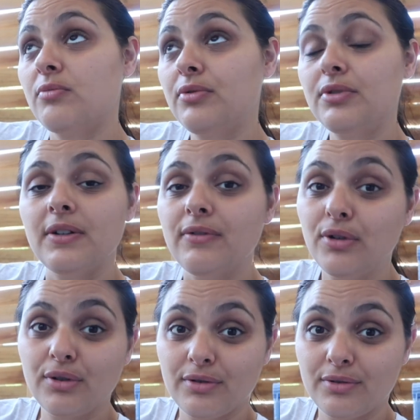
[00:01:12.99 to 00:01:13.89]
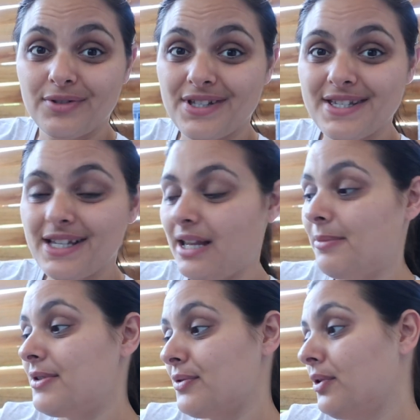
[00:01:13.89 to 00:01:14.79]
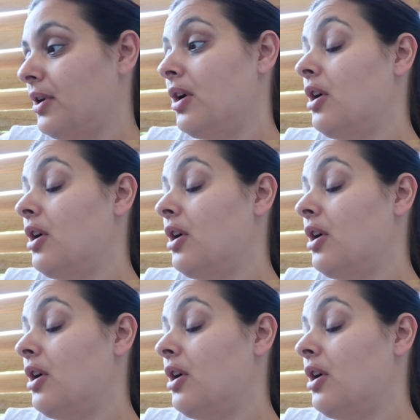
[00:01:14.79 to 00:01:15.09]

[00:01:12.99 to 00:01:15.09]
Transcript: un peu des vlogs quotidiens à la maison